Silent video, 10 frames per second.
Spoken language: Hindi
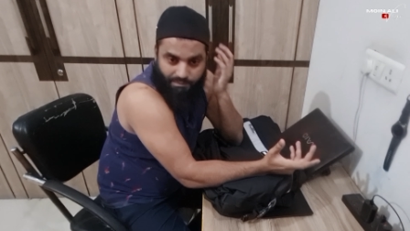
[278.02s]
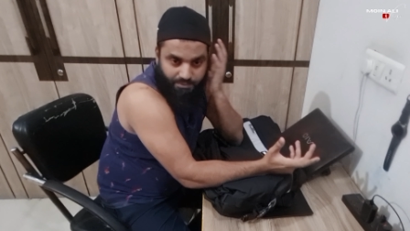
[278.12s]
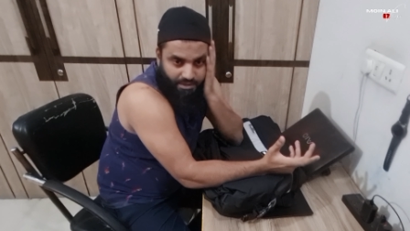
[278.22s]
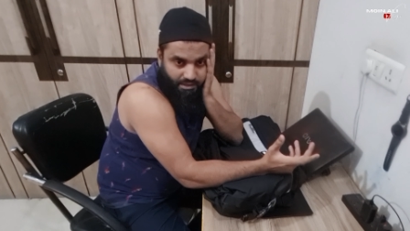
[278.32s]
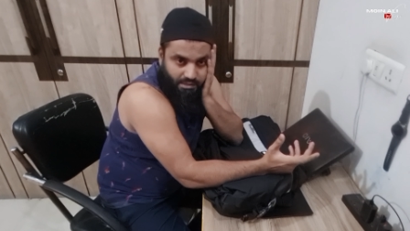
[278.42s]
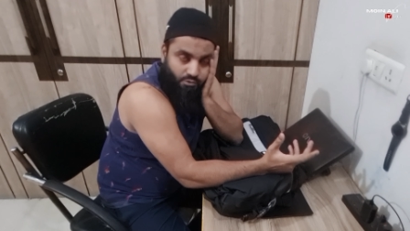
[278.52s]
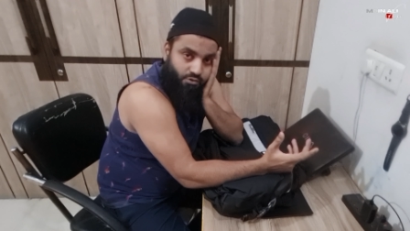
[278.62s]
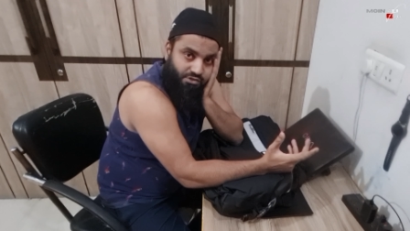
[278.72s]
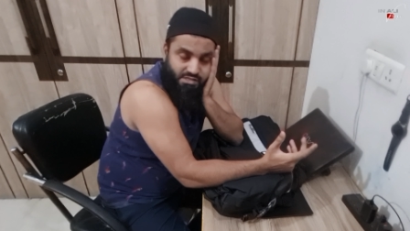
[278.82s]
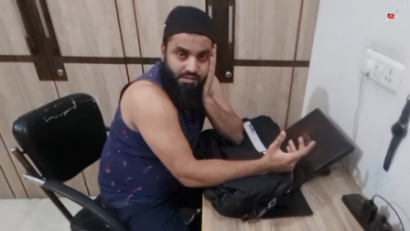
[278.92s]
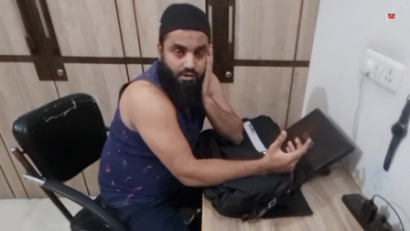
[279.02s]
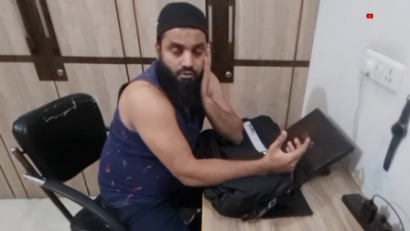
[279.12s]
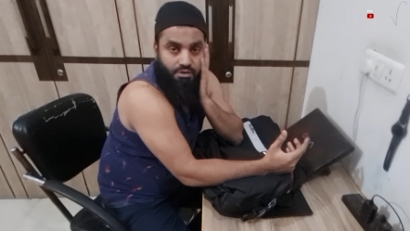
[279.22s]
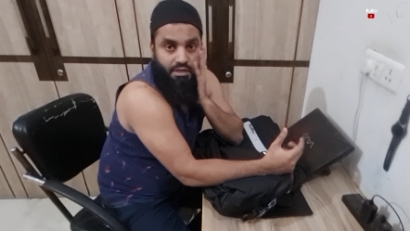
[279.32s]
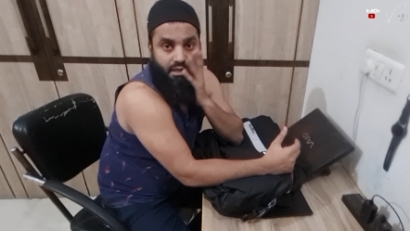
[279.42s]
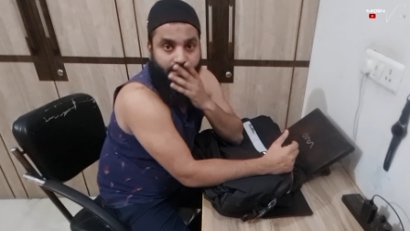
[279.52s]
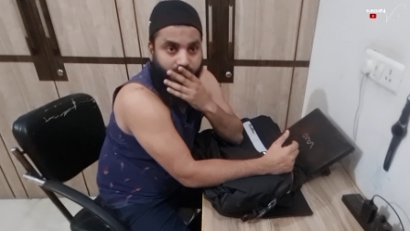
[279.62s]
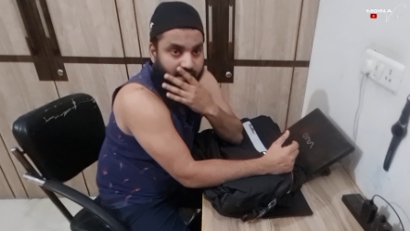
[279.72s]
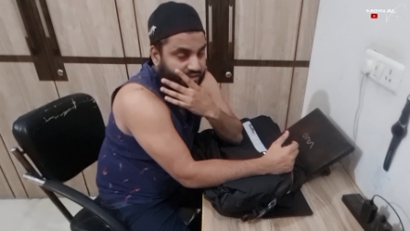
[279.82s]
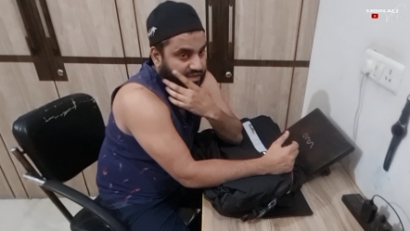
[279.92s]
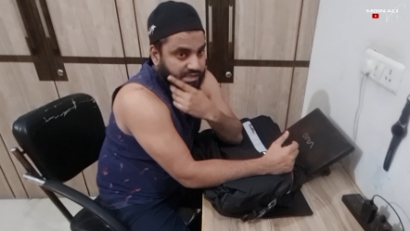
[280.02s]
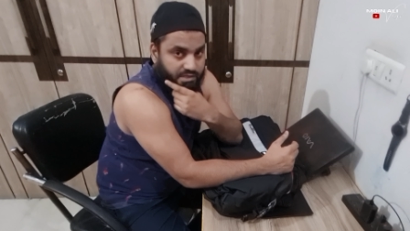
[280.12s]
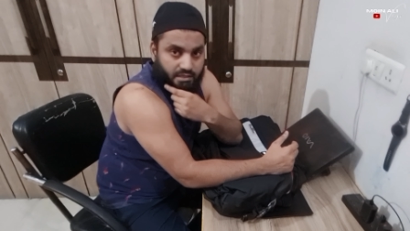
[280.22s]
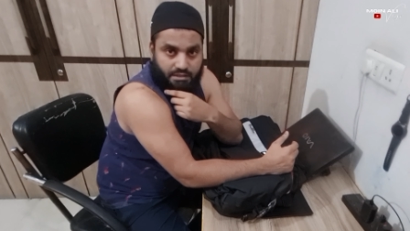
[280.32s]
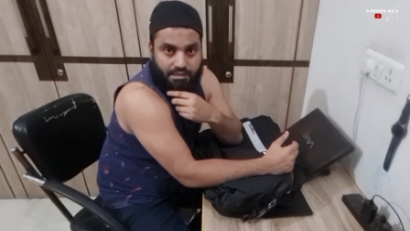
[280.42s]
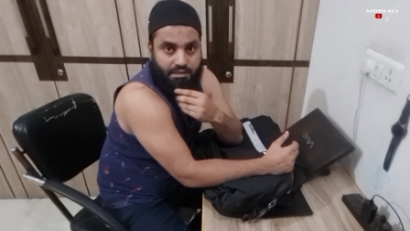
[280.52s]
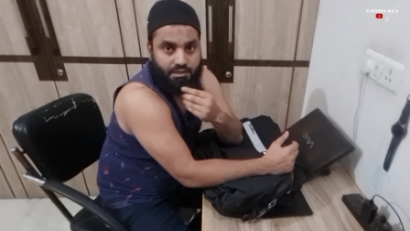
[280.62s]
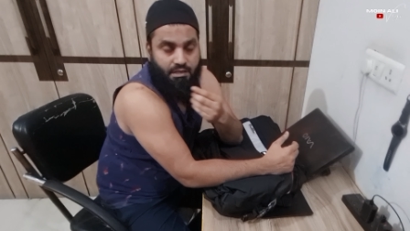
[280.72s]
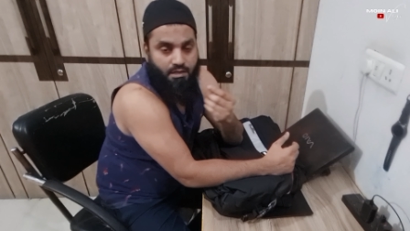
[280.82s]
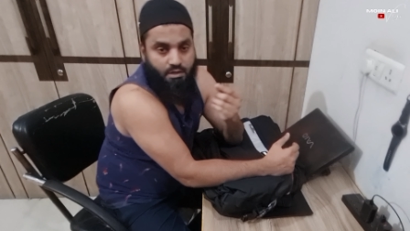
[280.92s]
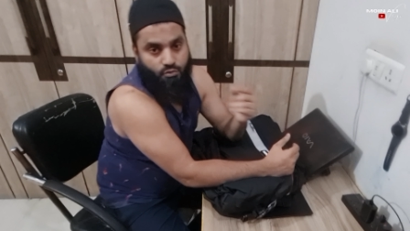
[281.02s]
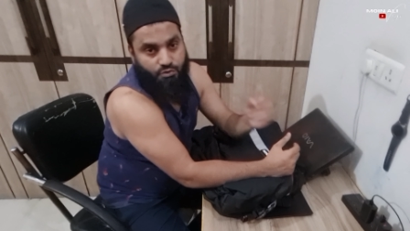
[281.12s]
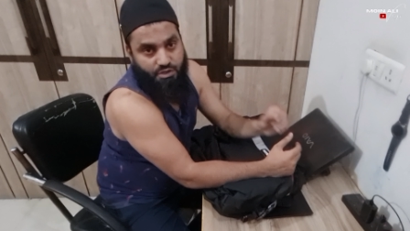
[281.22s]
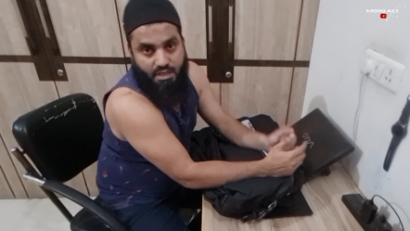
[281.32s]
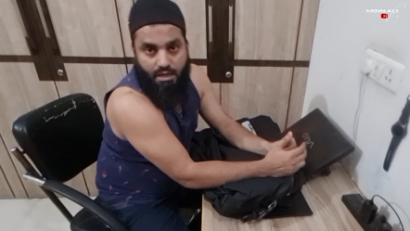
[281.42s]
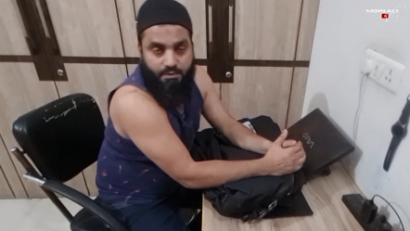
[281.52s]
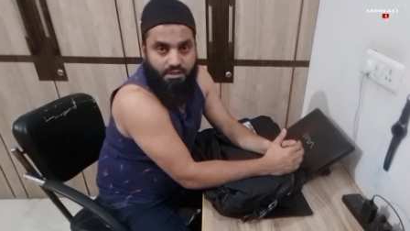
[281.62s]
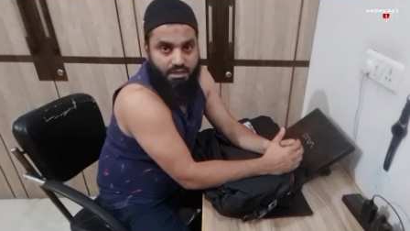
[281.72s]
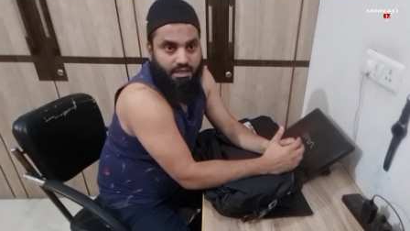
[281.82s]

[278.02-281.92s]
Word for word: जो आपके लोकेशन के अकॉर्डिंग ही चार्जेस लगते हैं तो जितना आपका